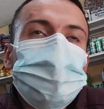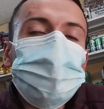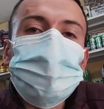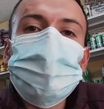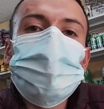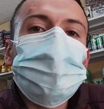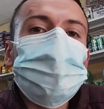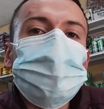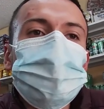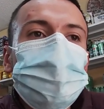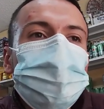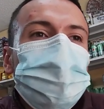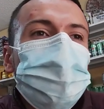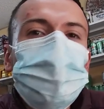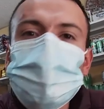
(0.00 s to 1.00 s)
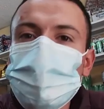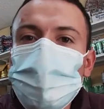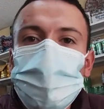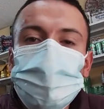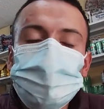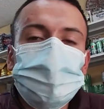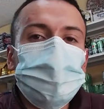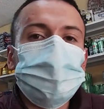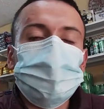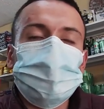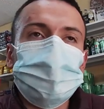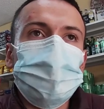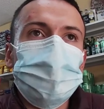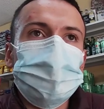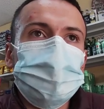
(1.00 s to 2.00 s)
ofende que no den ni las buenas
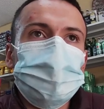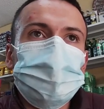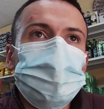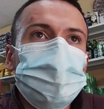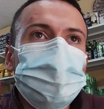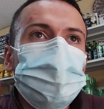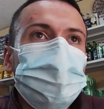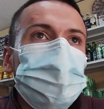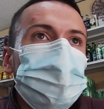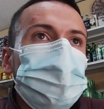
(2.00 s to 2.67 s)
tardes, parce. No.